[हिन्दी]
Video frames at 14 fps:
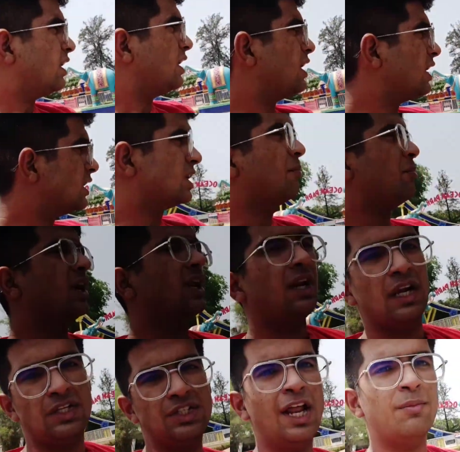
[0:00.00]
रहेगा शाम में करेंगे
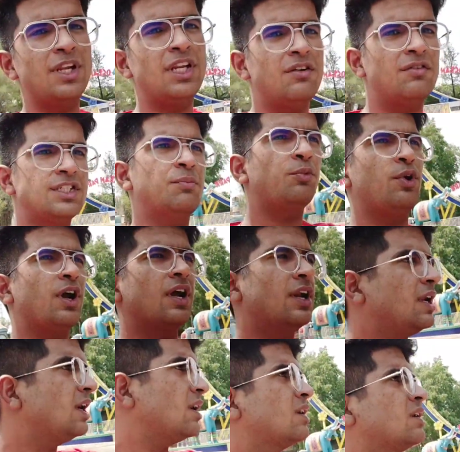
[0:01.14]
चार बजे वैसा पूरा
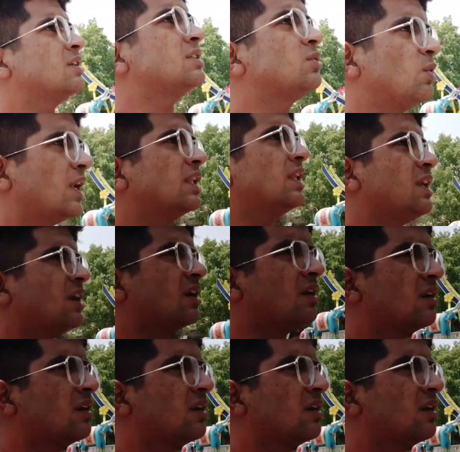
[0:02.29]
करके सुलटा देंगे